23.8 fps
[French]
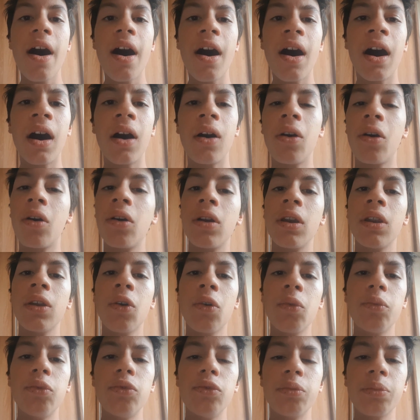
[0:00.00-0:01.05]
à
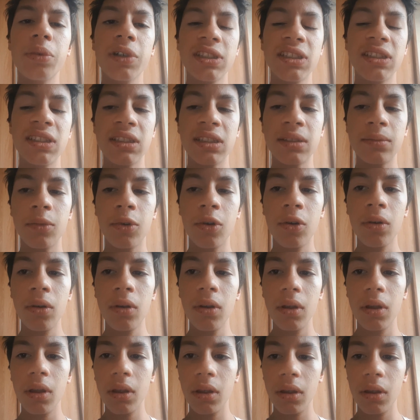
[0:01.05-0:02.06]
Orléans plus précisément.